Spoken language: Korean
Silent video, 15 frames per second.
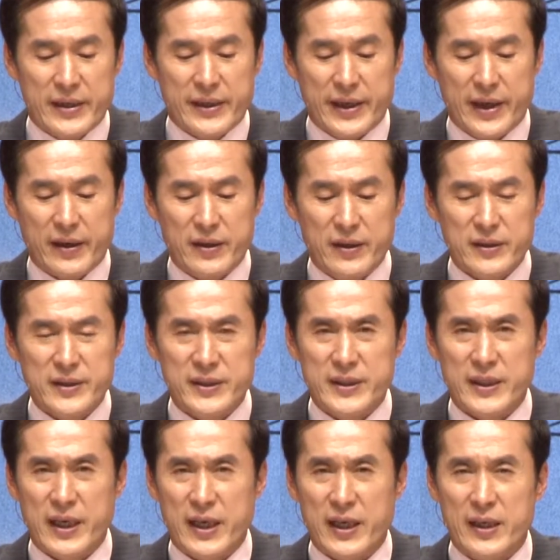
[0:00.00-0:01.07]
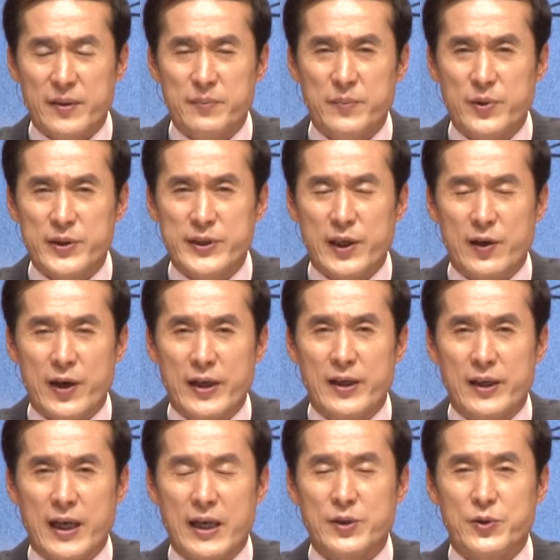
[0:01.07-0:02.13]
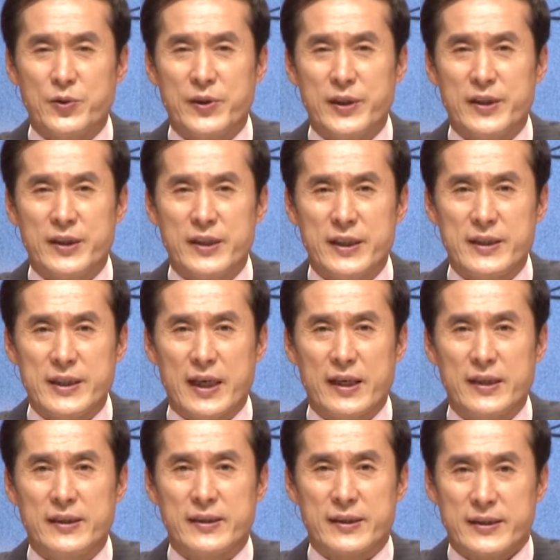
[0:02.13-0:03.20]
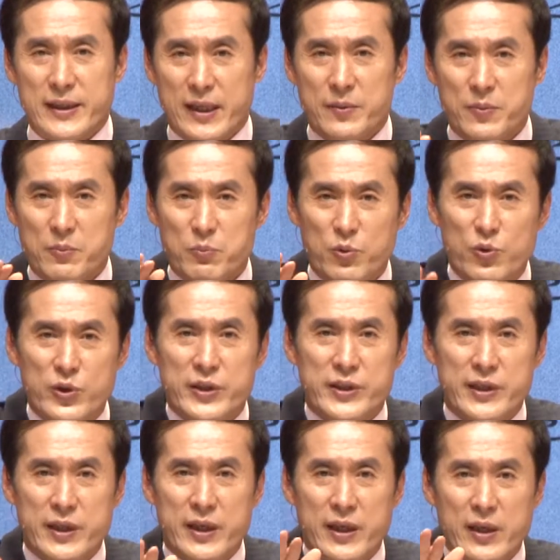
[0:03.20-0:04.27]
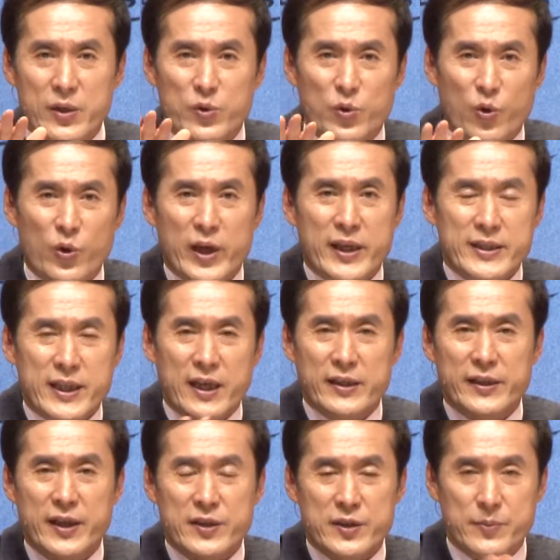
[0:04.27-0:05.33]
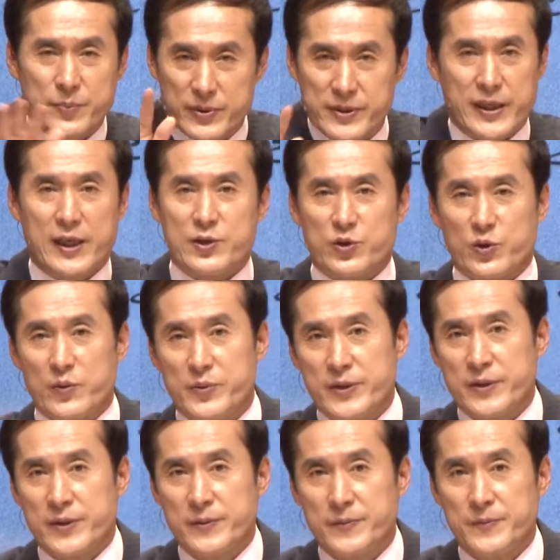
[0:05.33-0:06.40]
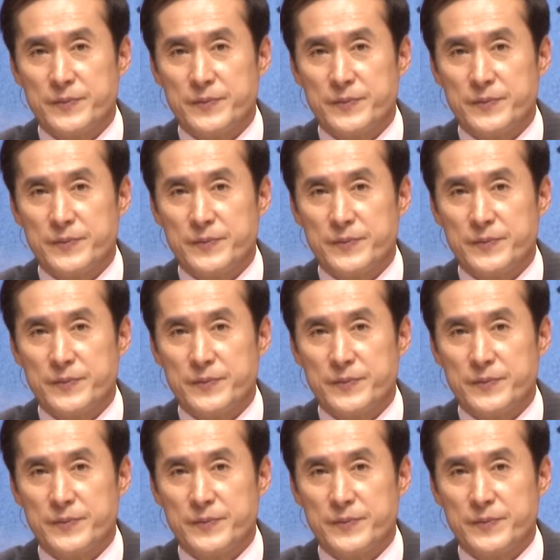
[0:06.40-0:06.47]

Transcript: 내 것이라는 물질관을 가지고 있는 이상은 그 사람은 물질의 노예 상태에서 벗어날 수가 없어요.